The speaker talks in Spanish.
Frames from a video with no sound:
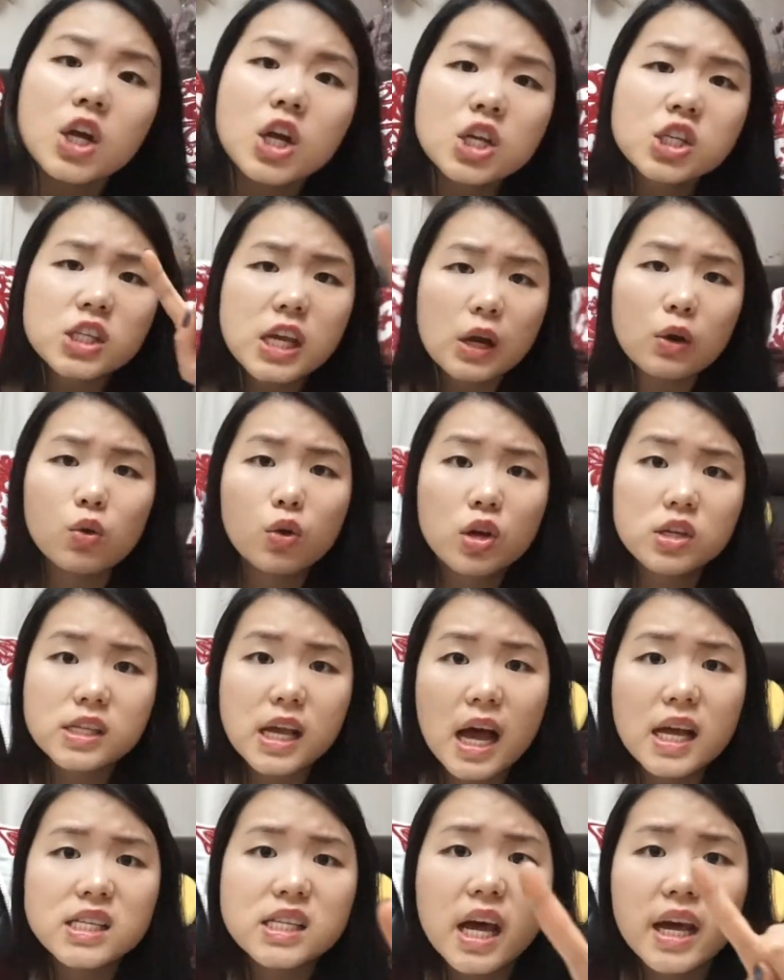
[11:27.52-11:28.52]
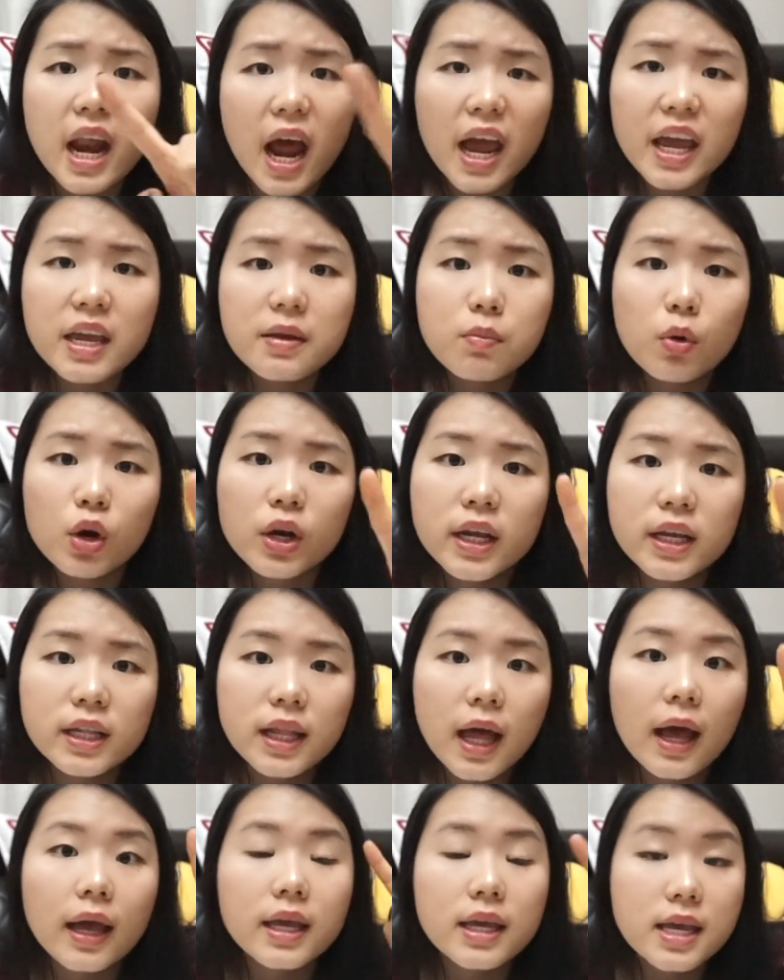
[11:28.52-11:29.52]
saludos a Sarai
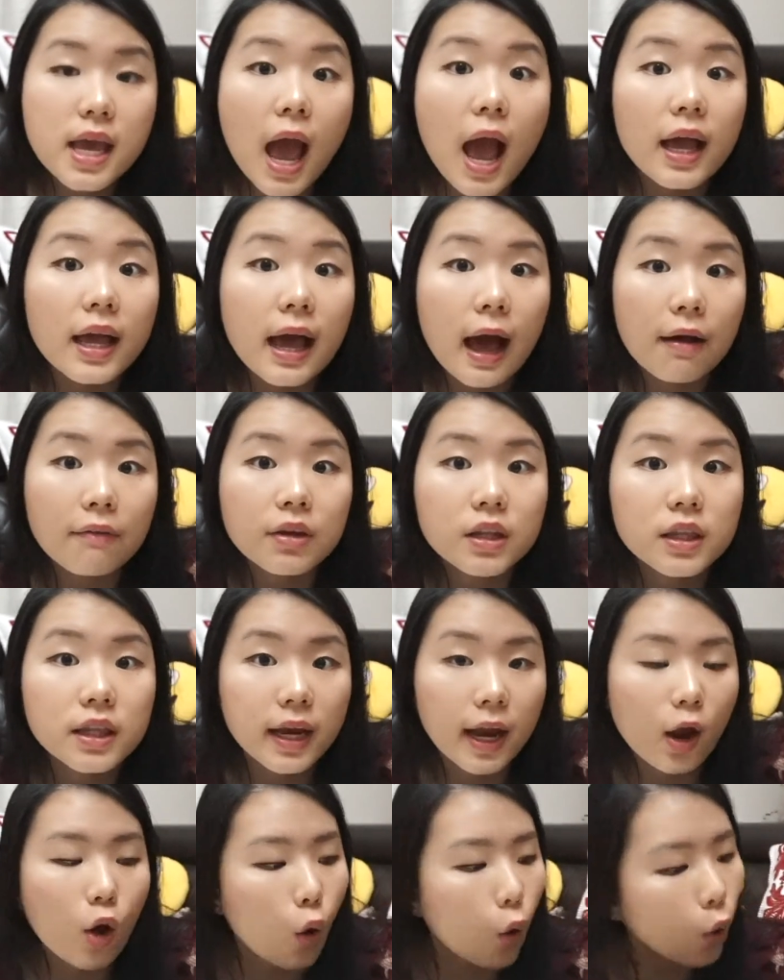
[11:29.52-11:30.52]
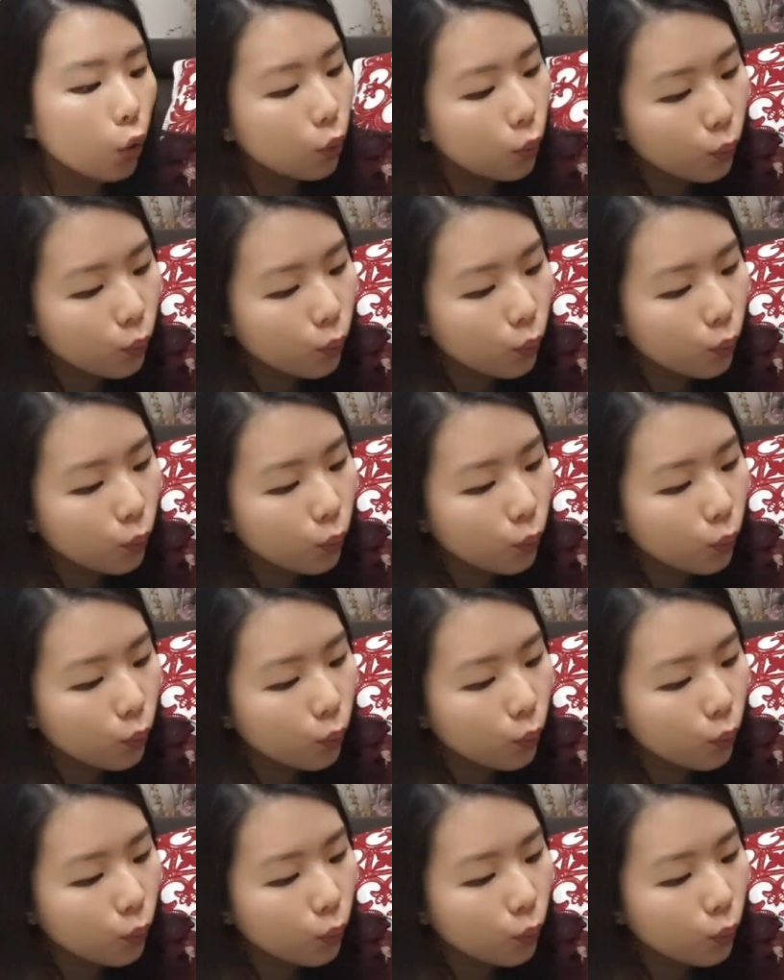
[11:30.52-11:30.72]
Molina y a Gaby Trejo.